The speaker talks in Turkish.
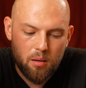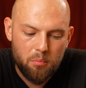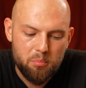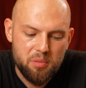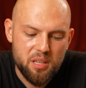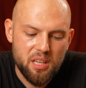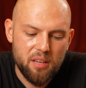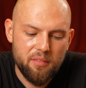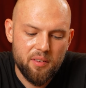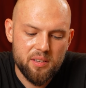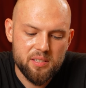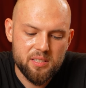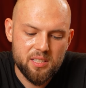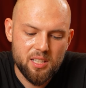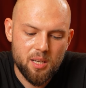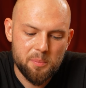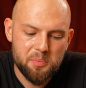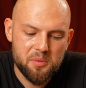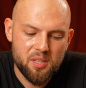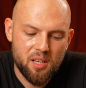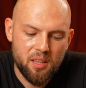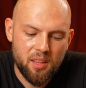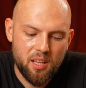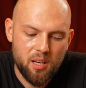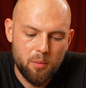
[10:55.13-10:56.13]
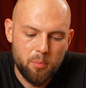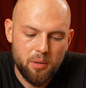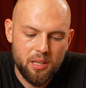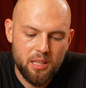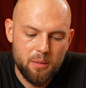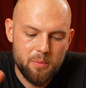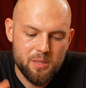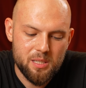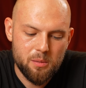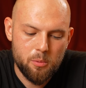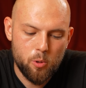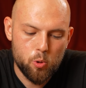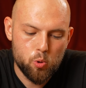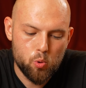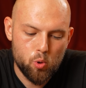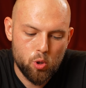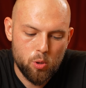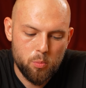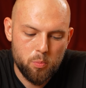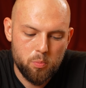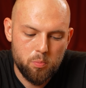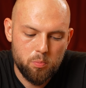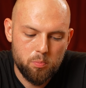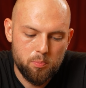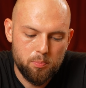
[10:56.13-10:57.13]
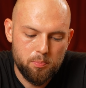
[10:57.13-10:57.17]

Bir hevesli yaptıranlar belli bir zaman sonra